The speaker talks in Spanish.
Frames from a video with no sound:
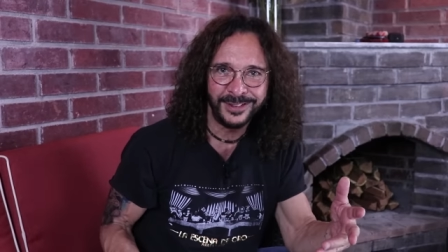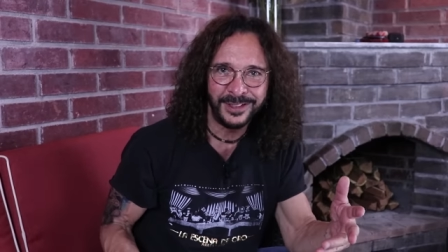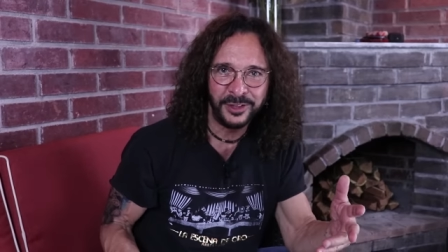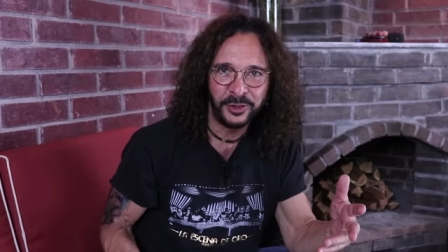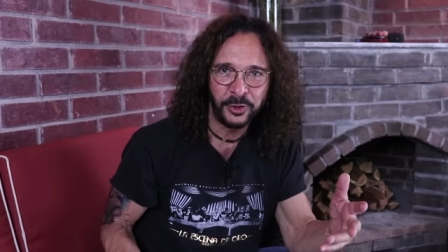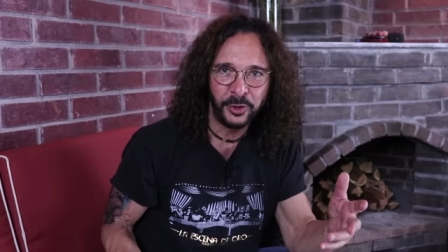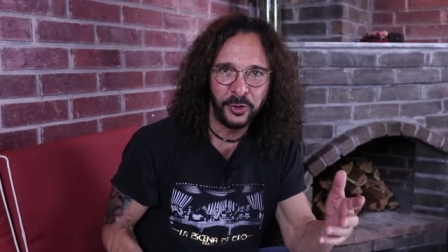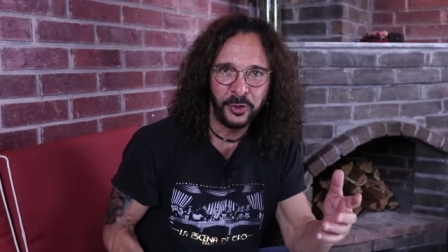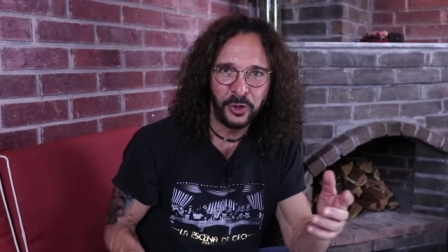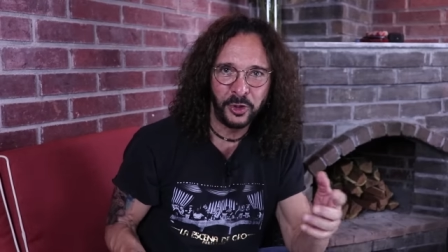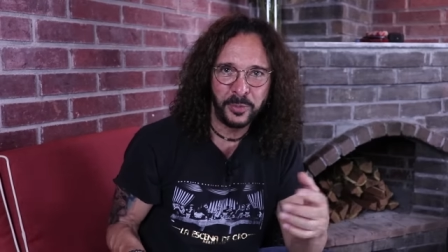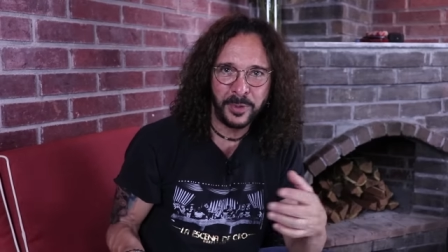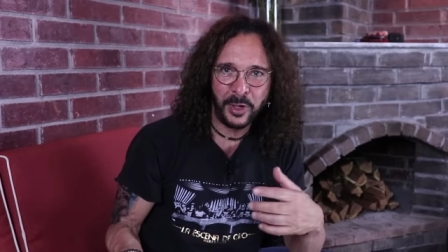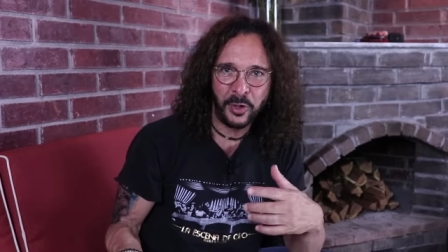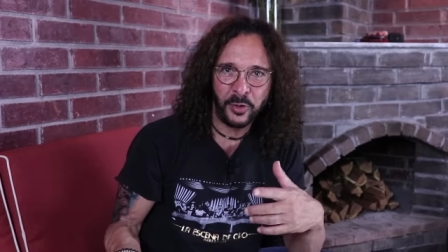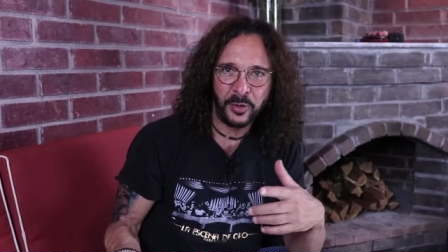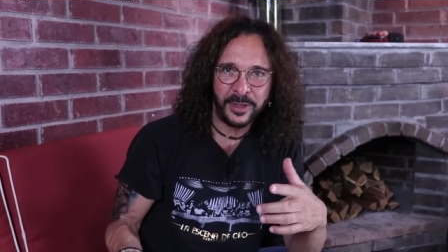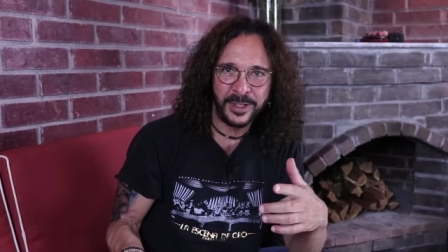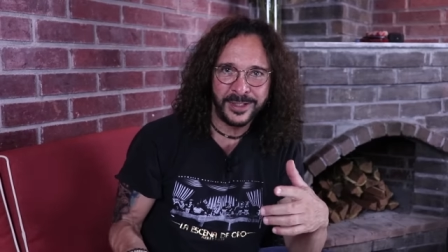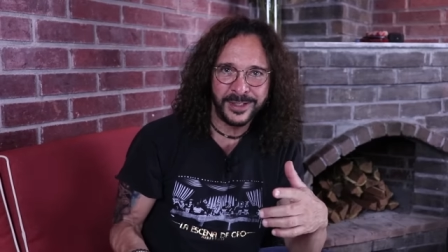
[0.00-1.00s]
Y todos los
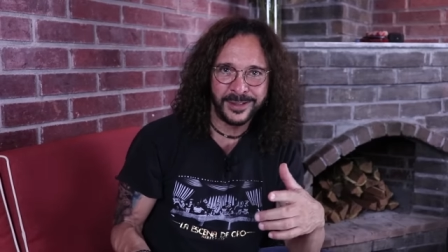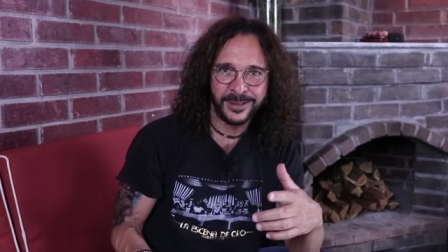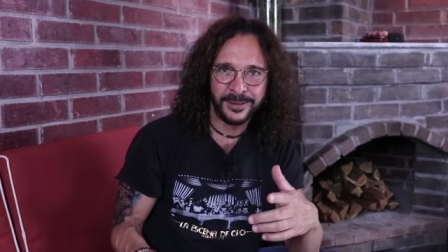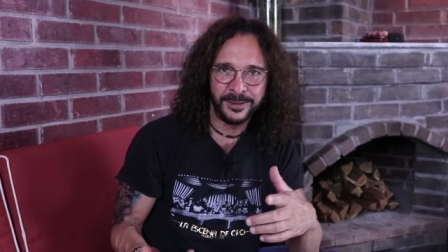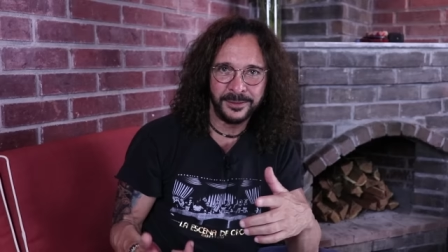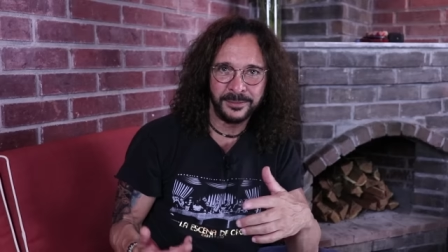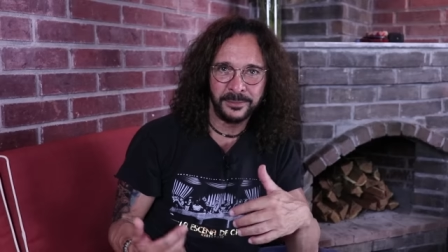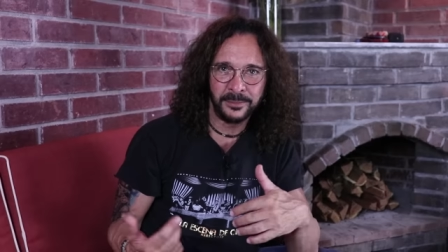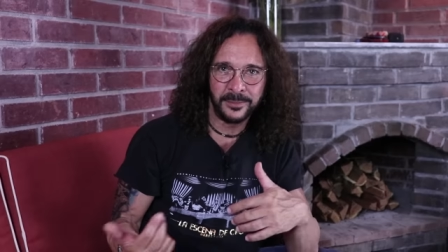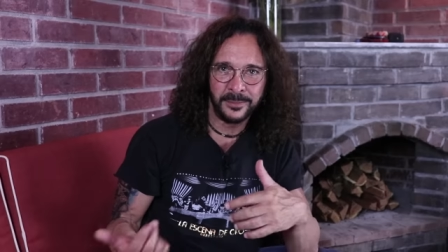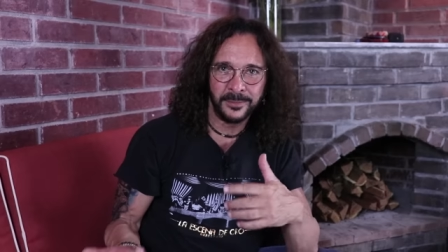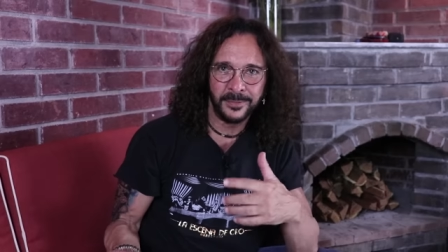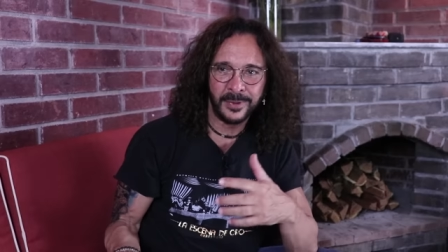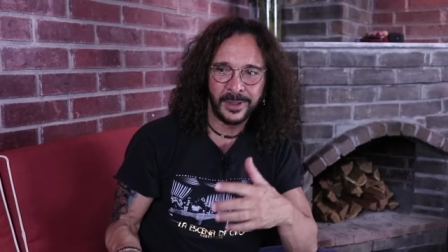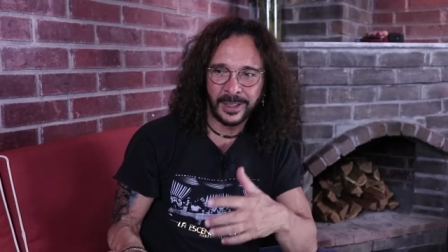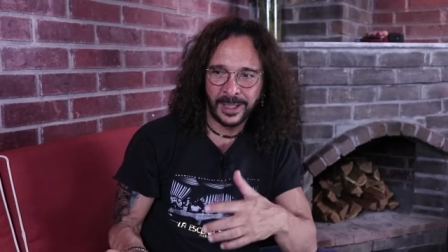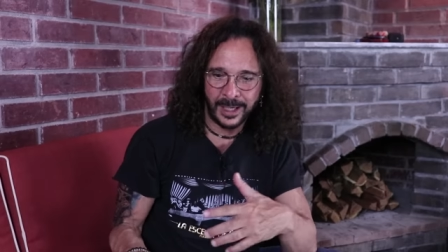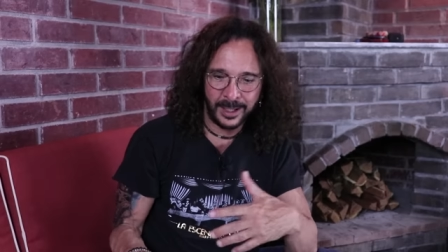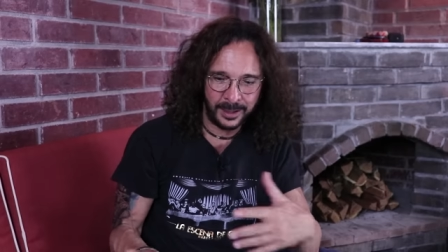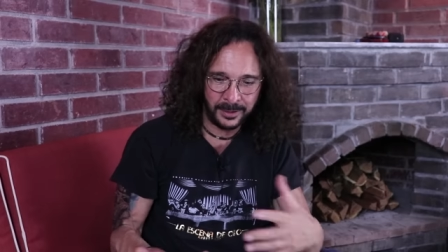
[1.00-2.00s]
balones
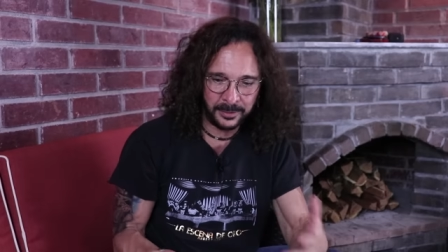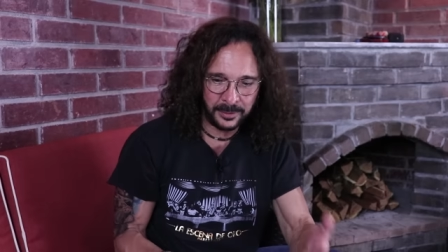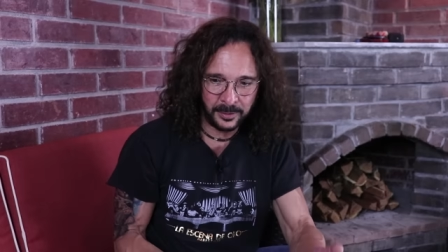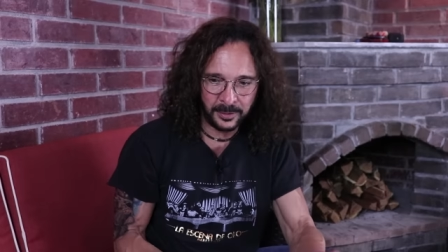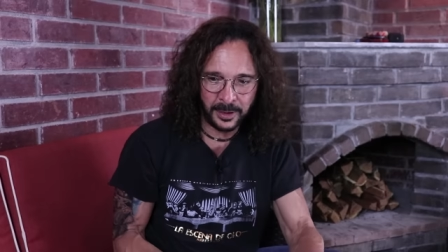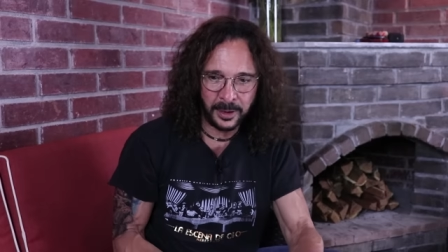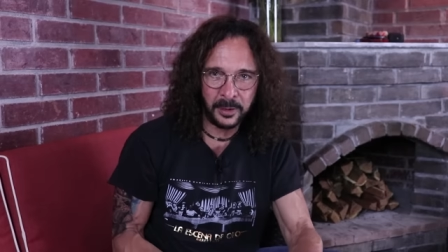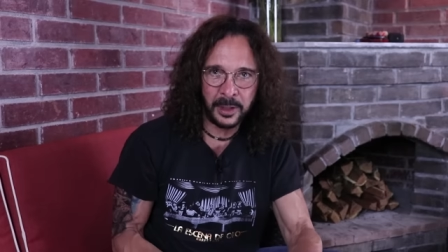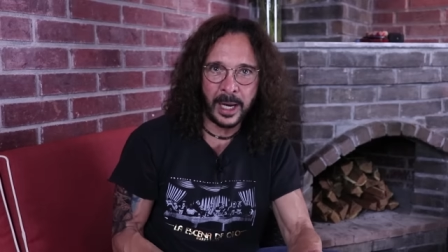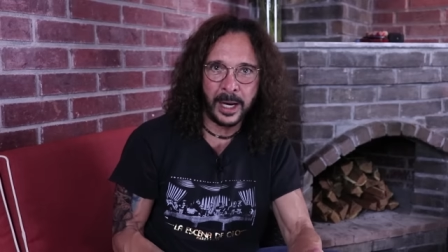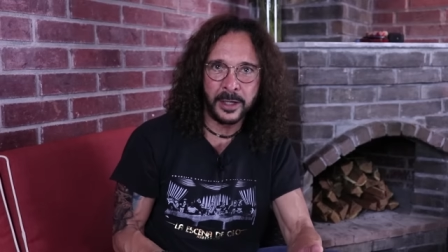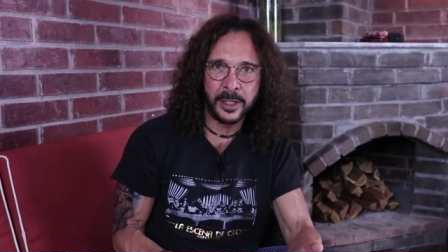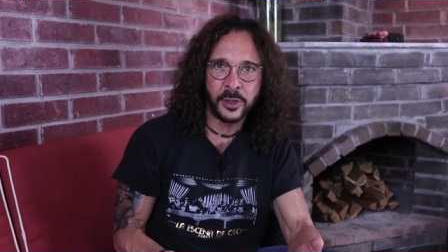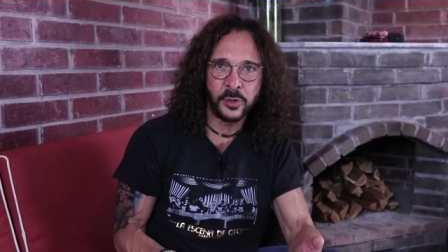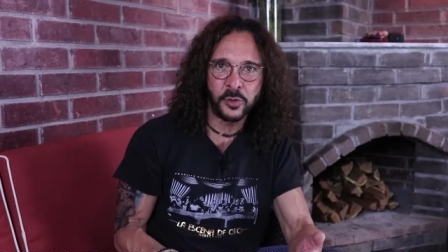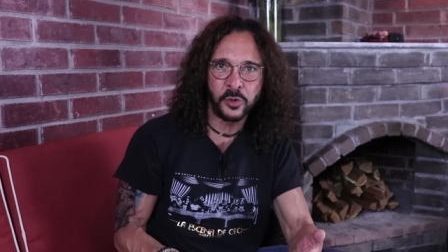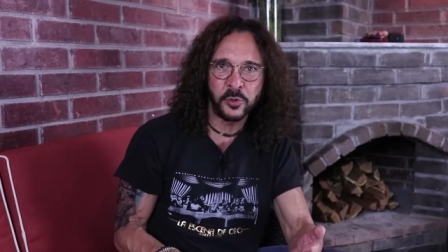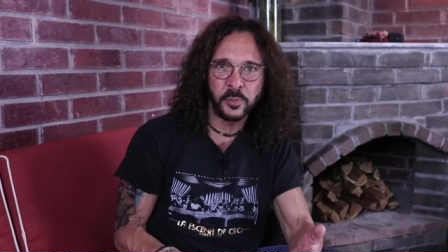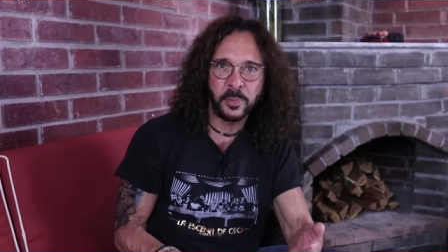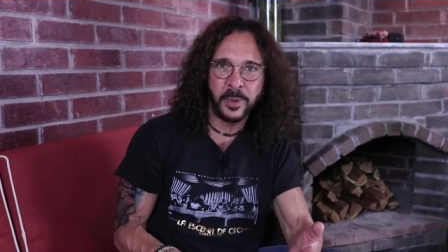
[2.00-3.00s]
que caen
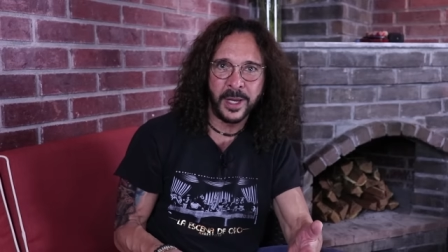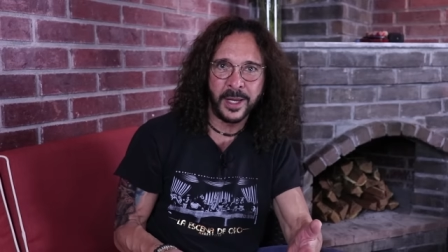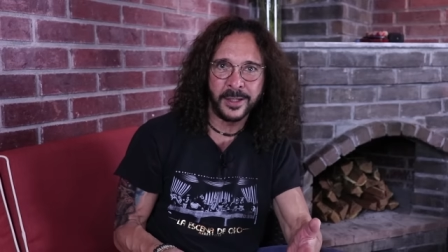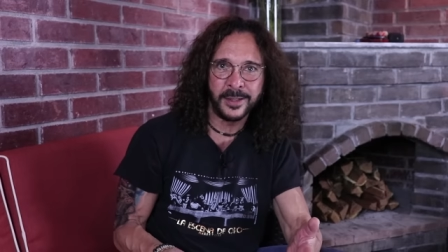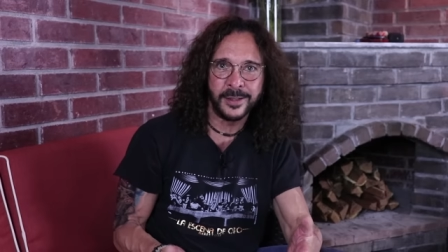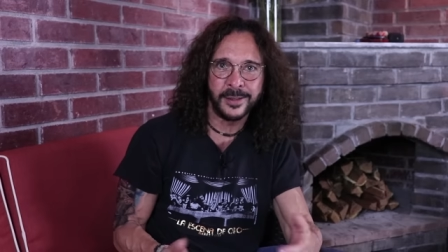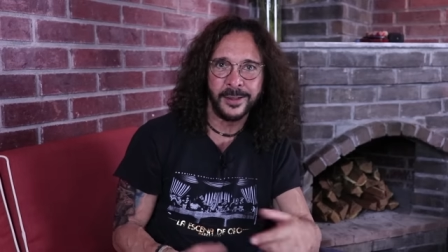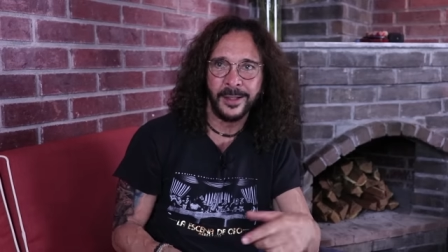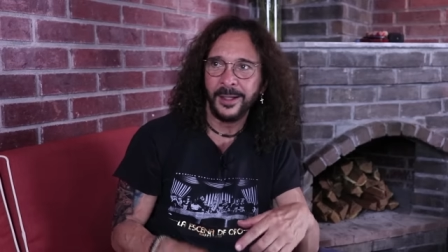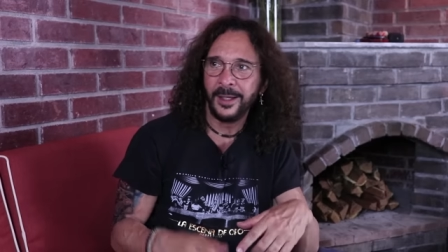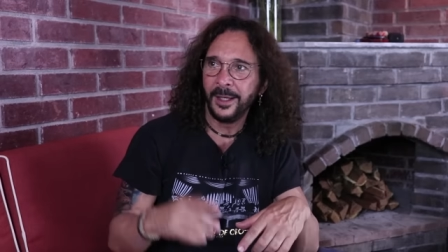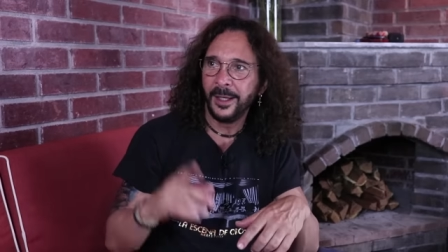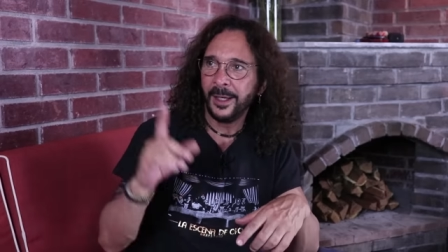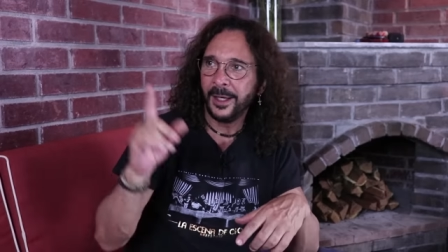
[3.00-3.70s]
en sus pies